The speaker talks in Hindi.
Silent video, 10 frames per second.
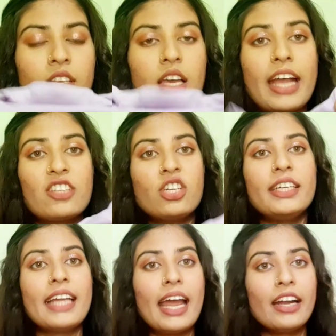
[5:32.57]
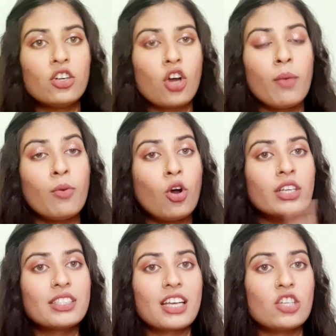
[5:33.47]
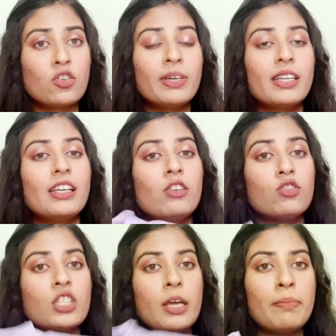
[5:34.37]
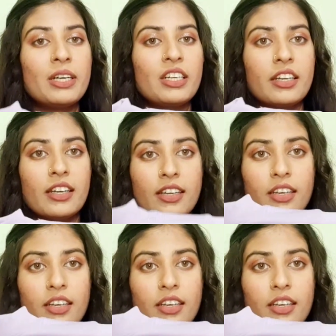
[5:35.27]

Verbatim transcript: एक्चुअली टैंक टॉप और इसका जो मटेरियल है वो सेम मटेरियल है